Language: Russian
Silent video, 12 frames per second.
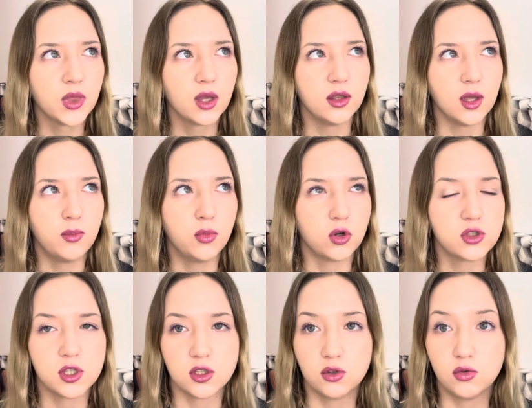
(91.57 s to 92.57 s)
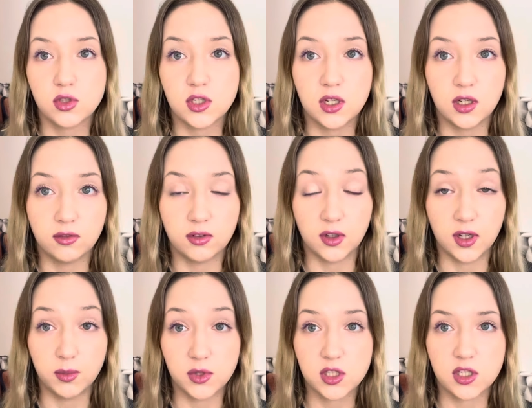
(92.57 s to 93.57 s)
Нам просто загрузили в
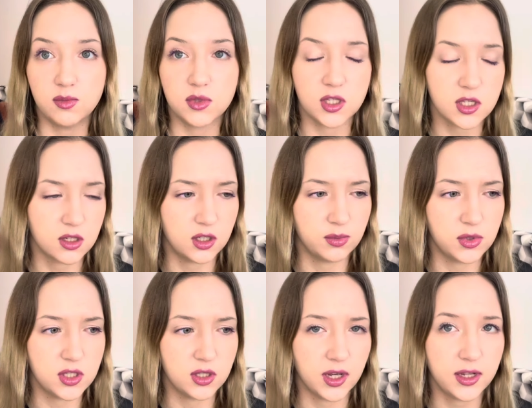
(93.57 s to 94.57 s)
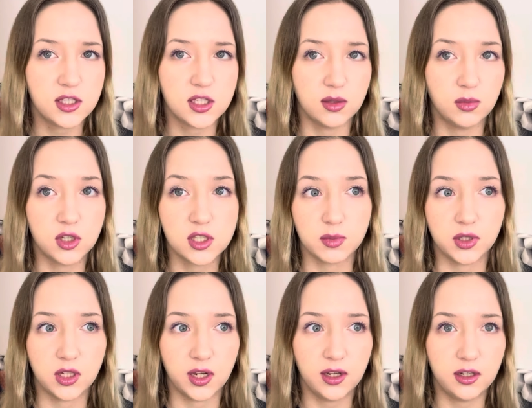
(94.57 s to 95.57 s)
MS Teams несколько презентаций, мы их
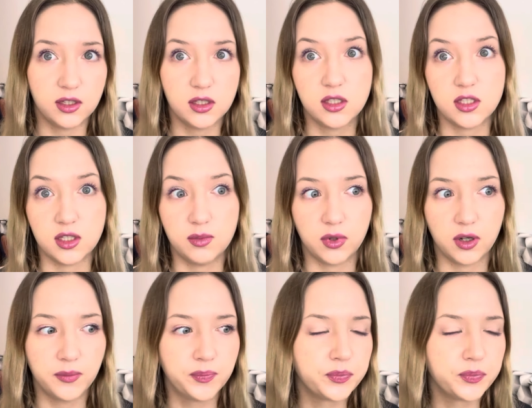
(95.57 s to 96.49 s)
смотрели, типа.